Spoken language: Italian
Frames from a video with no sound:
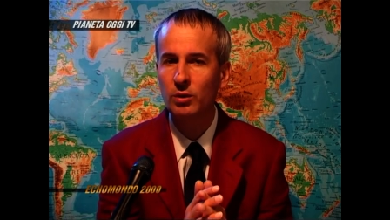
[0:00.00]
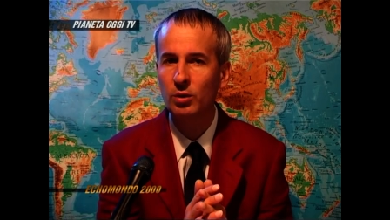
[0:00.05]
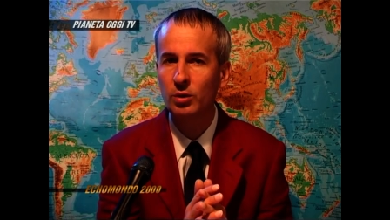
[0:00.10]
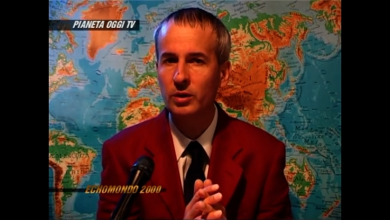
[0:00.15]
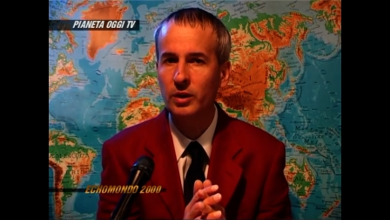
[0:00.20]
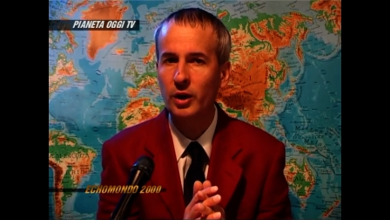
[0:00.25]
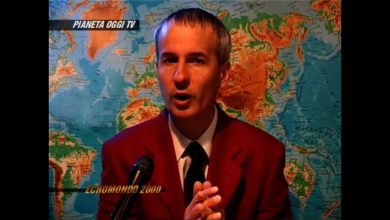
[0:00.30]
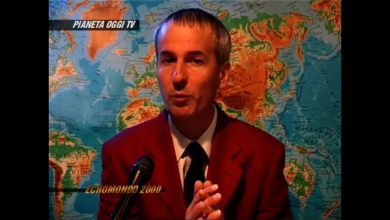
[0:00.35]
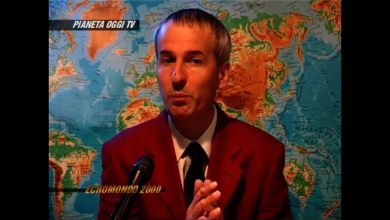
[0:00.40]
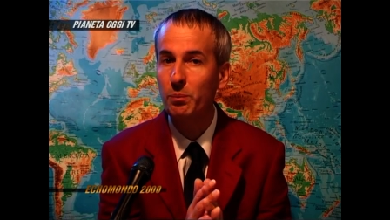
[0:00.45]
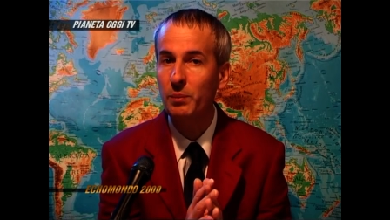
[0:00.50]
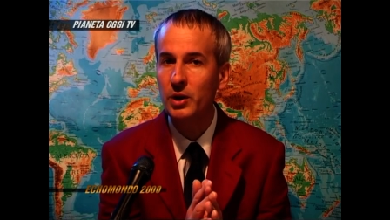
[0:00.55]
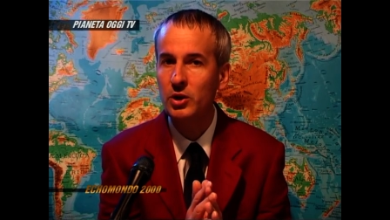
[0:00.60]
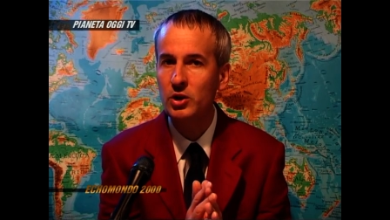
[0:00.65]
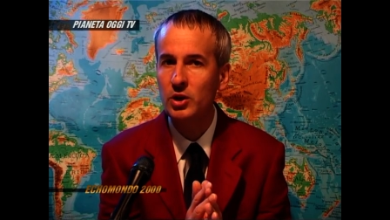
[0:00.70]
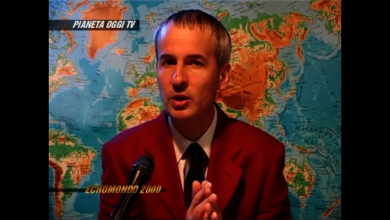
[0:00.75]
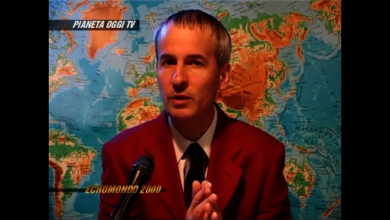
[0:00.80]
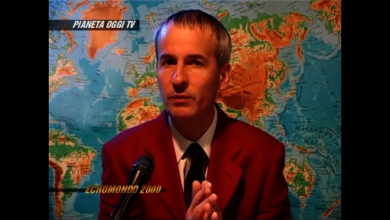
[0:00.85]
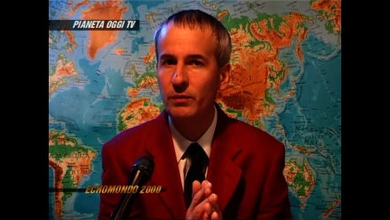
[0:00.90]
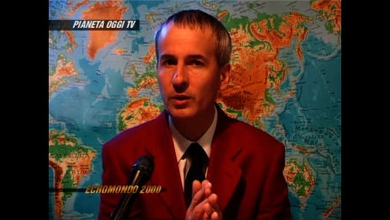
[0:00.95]
corteo
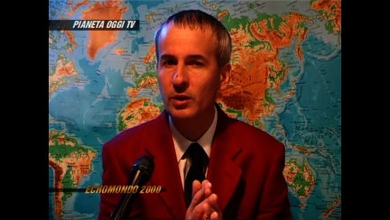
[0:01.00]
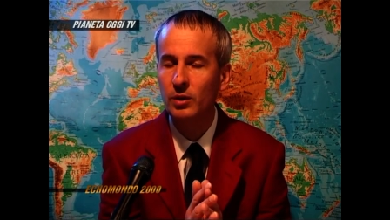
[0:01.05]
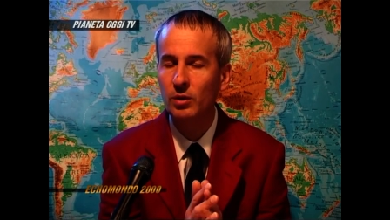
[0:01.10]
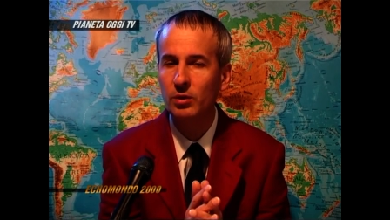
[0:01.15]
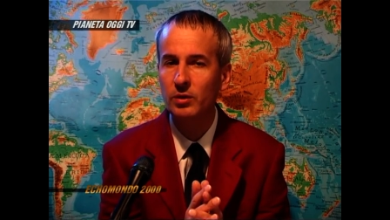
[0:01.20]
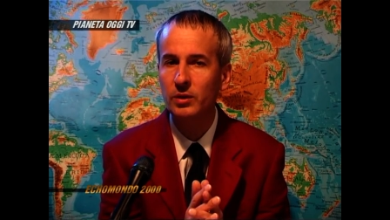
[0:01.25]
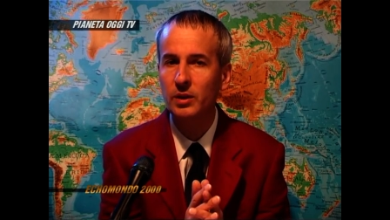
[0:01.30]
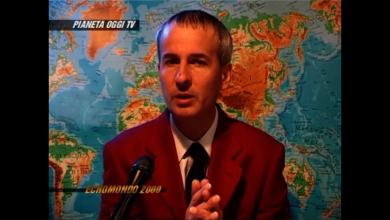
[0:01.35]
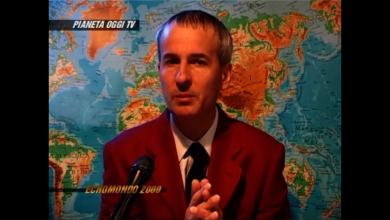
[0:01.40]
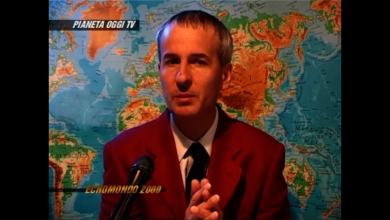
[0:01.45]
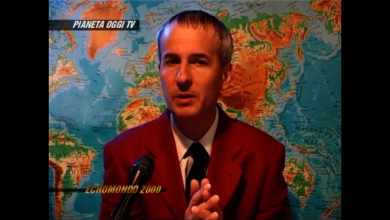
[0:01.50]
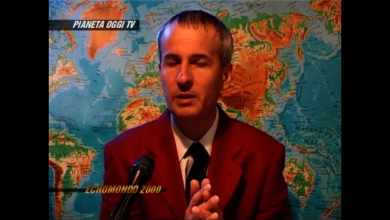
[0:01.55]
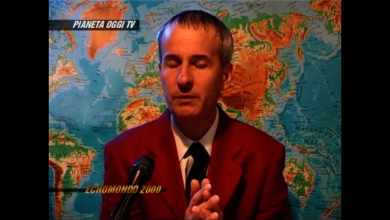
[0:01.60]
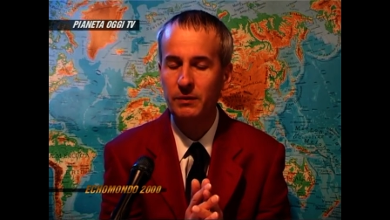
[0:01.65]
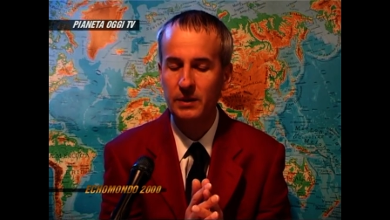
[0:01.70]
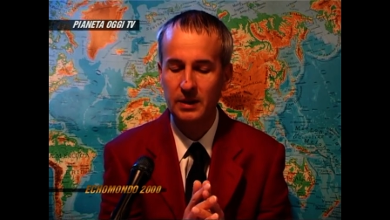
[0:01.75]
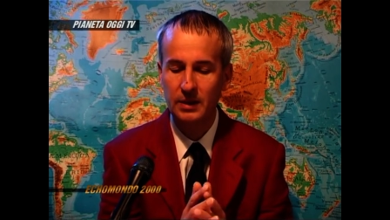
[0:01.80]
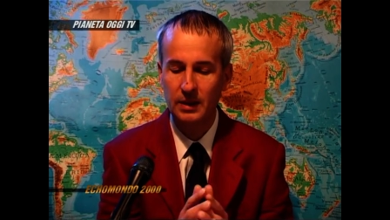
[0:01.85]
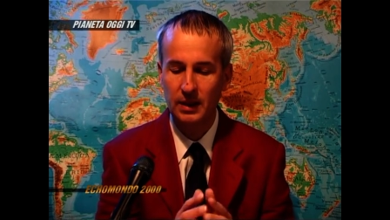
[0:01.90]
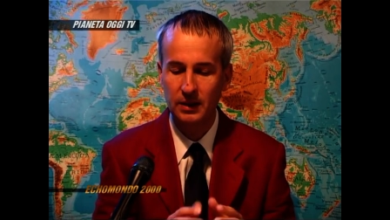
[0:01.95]
pacifico dei
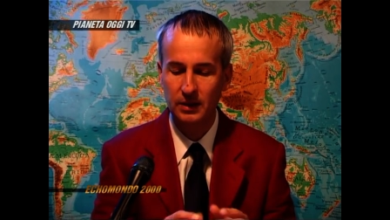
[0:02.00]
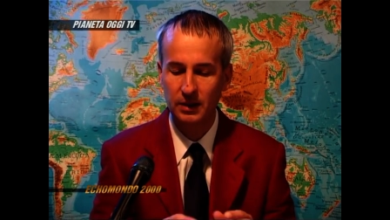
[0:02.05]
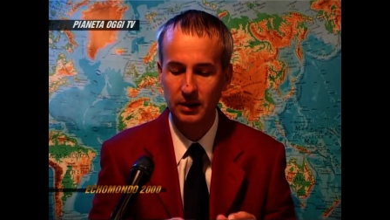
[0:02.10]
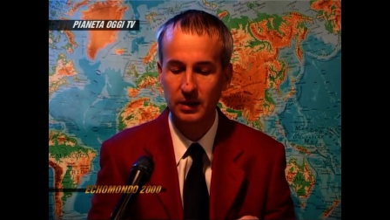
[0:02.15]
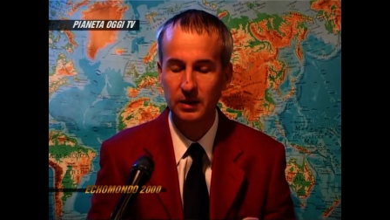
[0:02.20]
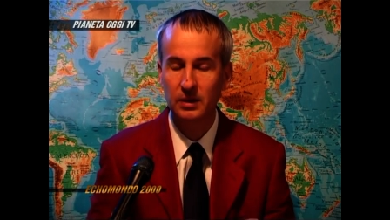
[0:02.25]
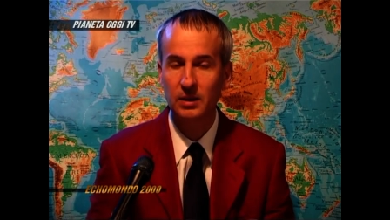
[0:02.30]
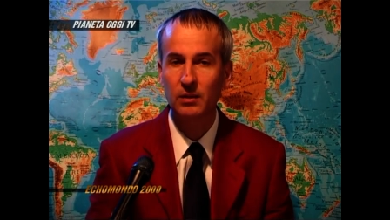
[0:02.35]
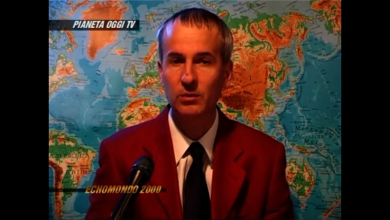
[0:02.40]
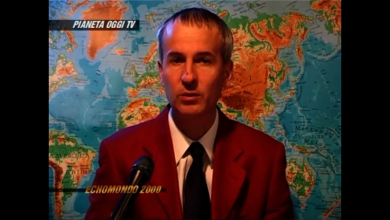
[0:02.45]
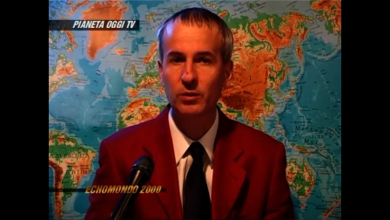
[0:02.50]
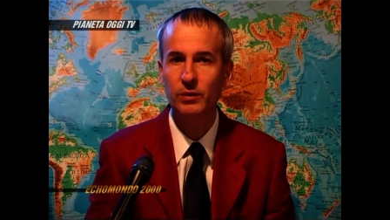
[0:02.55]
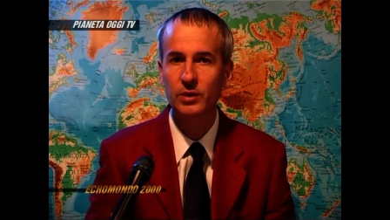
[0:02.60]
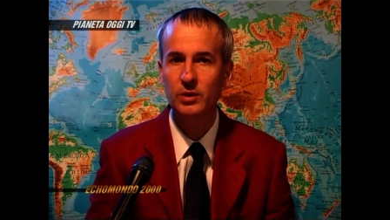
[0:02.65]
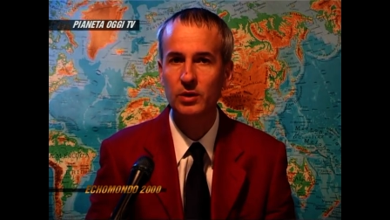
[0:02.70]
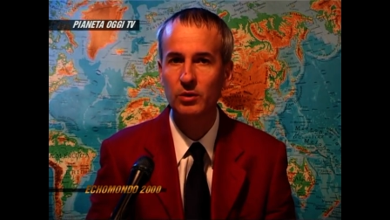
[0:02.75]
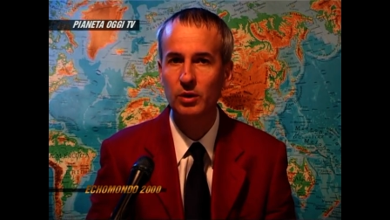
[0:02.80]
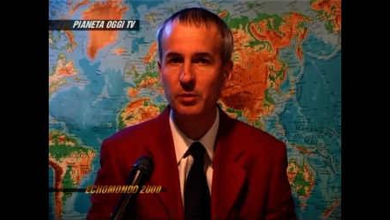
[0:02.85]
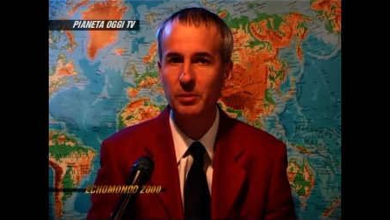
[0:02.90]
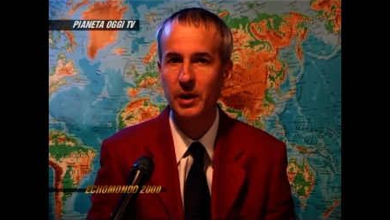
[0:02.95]
manifestanti che stavano
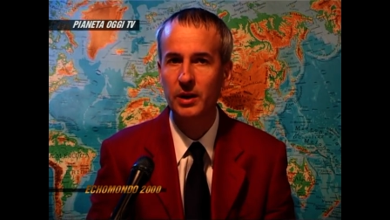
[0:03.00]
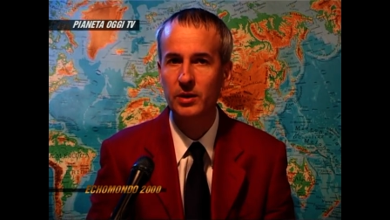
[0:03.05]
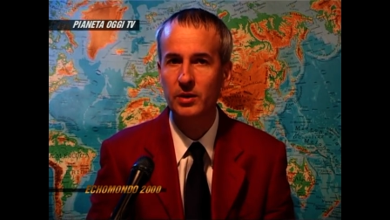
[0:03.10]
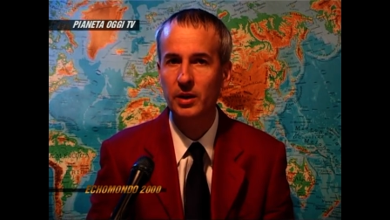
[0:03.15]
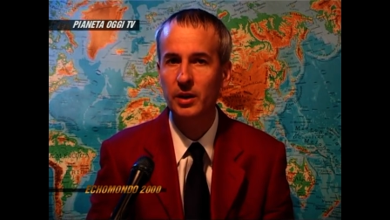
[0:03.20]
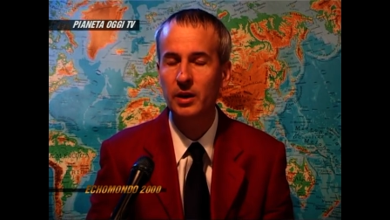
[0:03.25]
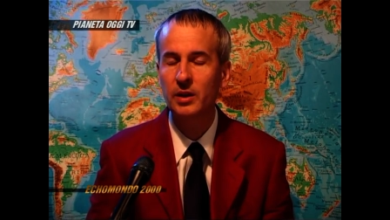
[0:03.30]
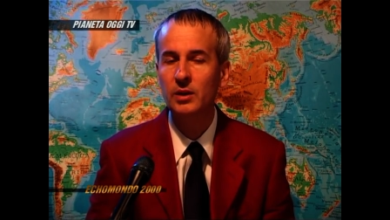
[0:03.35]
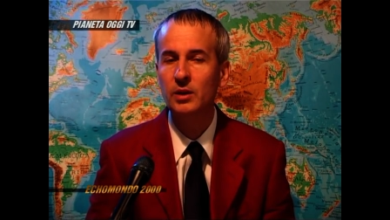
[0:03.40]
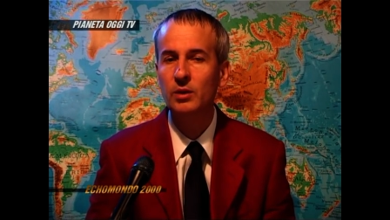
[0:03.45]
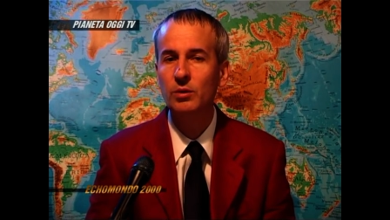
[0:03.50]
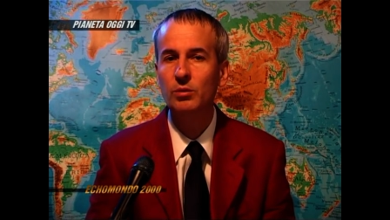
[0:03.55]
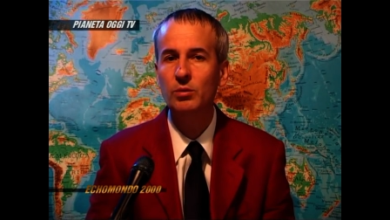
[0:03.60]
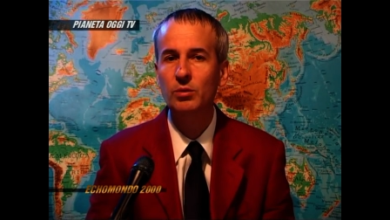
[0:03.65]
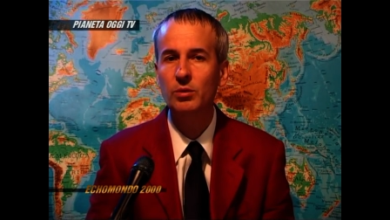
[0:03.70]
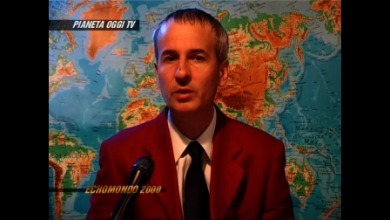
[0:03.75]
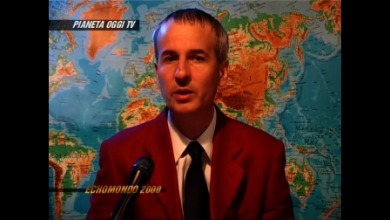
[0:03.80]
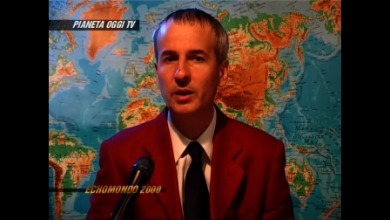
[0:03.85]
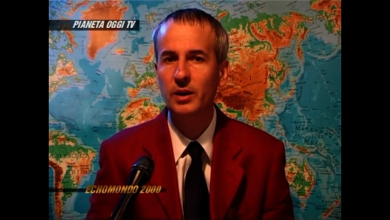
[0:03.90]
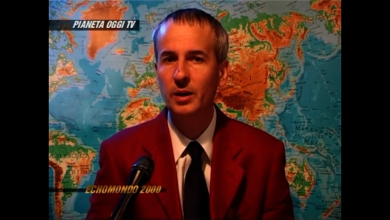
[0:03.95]
facendo emergere
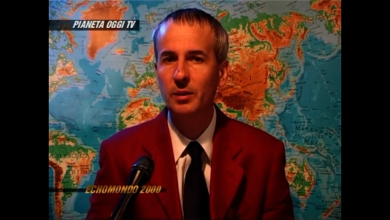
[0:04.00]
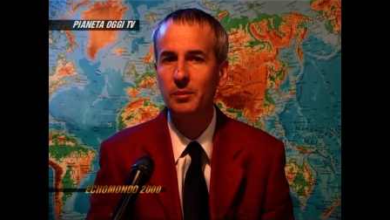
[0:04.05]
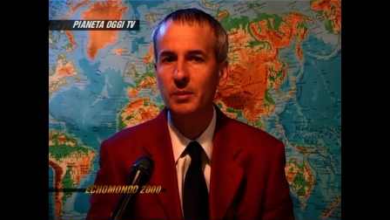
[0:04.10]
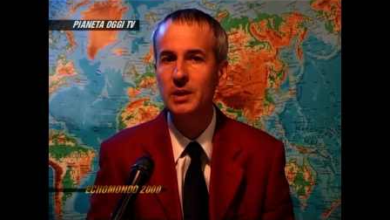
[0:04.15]
un eh,